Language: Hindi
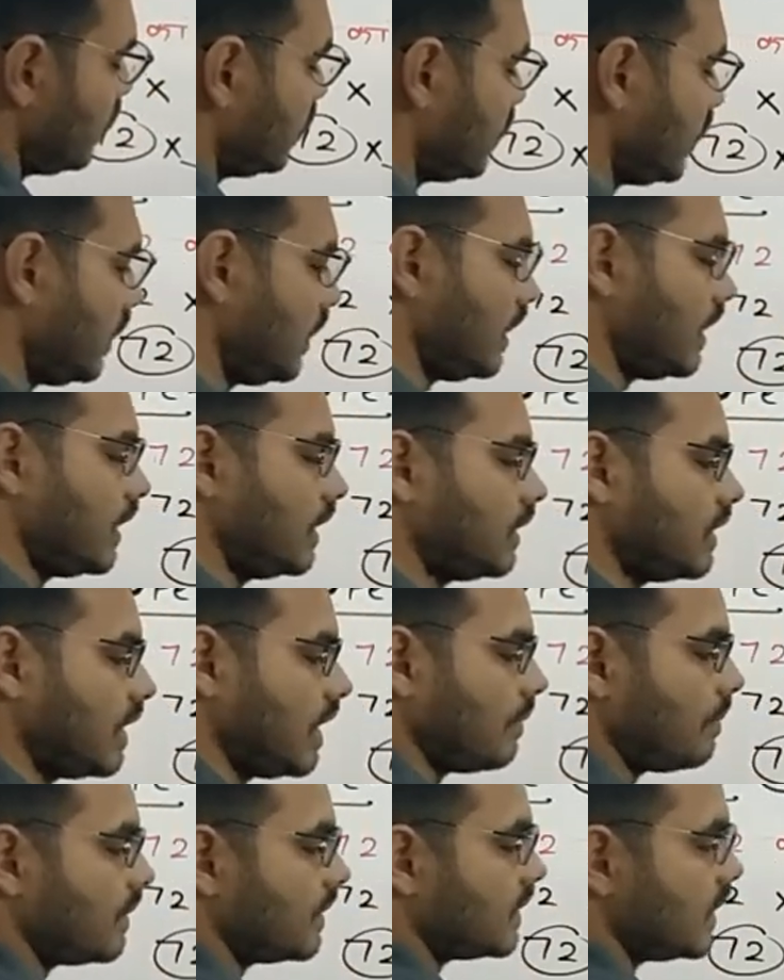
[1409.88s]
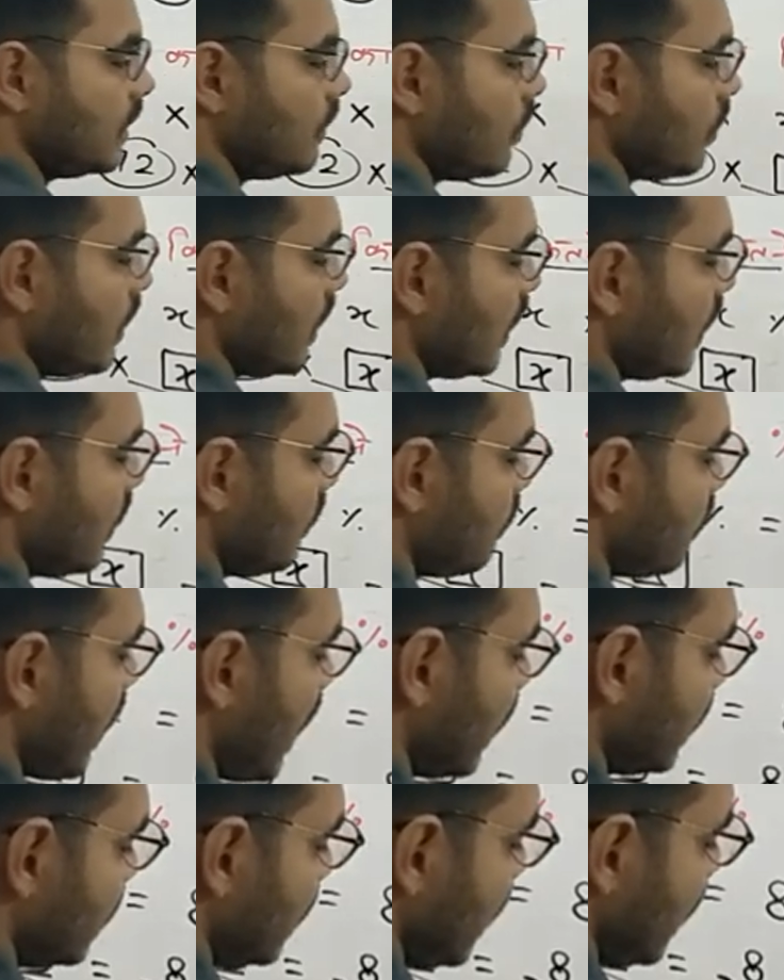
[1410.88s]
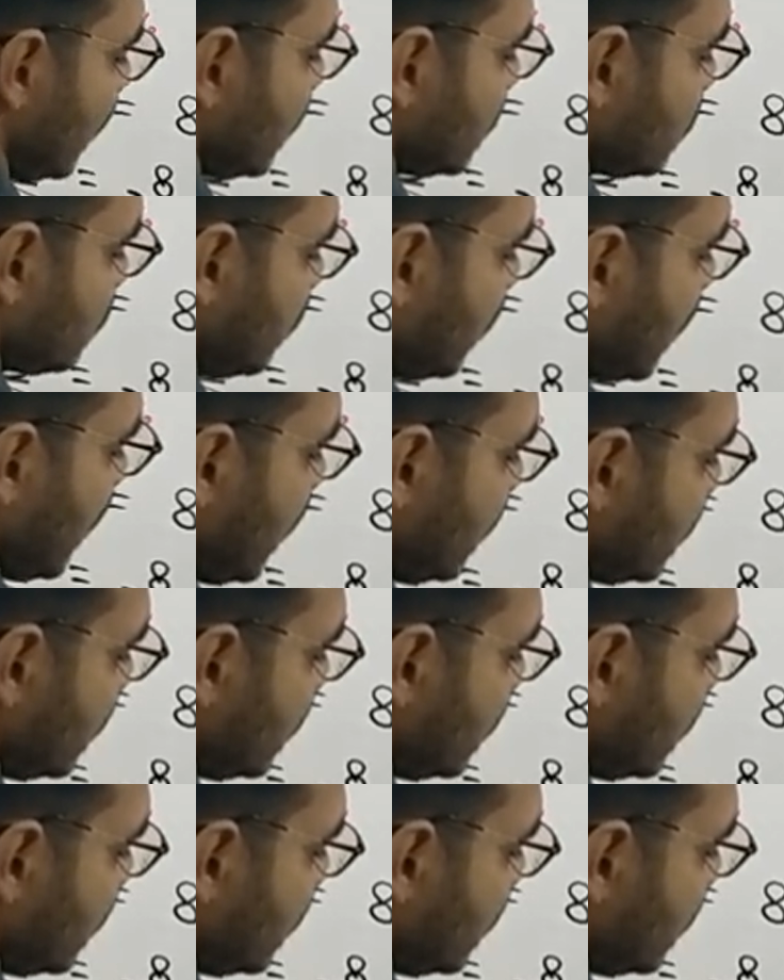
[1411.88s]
ठीक है इतना परसेंट और अगर हम भाग देंगे इसमें क्या आ